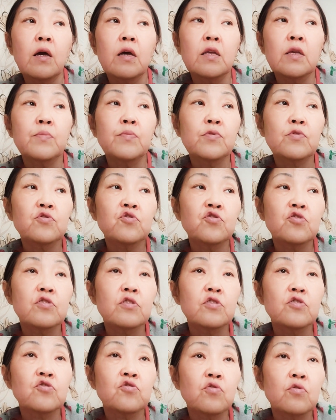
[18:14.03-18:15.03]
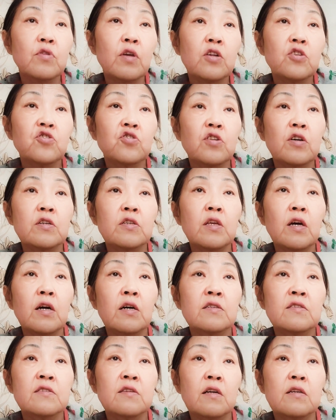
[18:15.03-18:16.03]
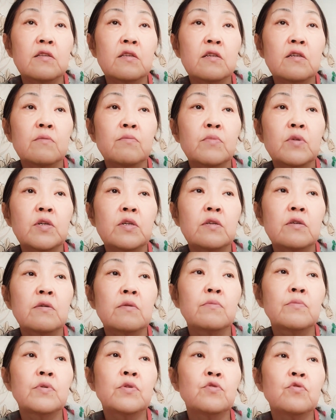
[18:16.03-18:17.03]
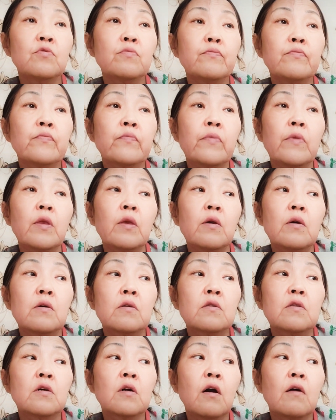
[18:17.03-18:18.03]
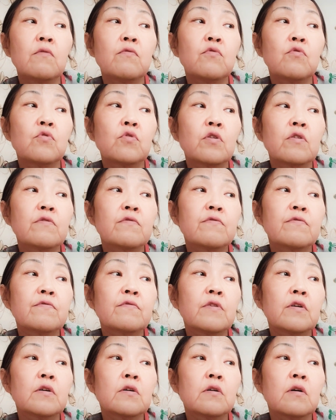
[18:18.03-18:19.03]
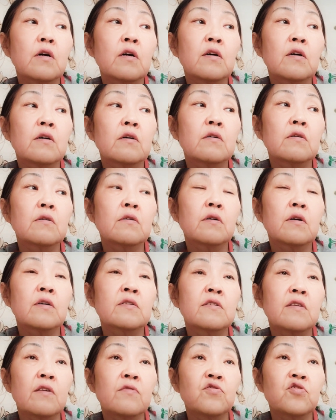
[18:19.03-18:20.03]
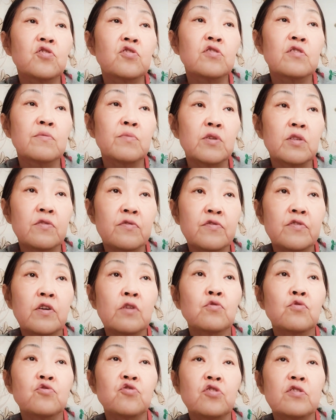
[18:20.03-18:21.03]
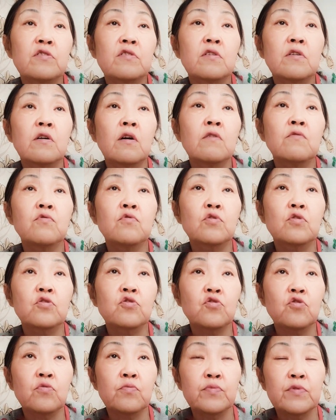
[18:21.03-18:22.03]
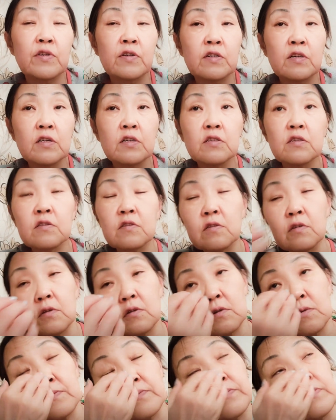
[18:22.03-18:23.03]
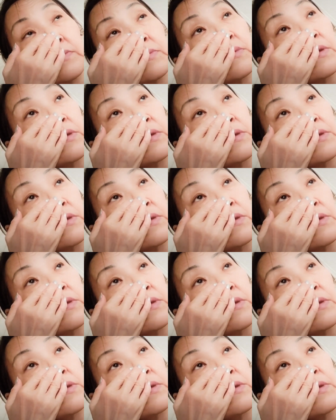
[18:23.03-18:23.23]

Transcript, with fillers: И получилось, что дальше, когда остаток мы берем договоров, э, а, оставшиеся метры, вторую часть договора, чтобы закрыть, эм,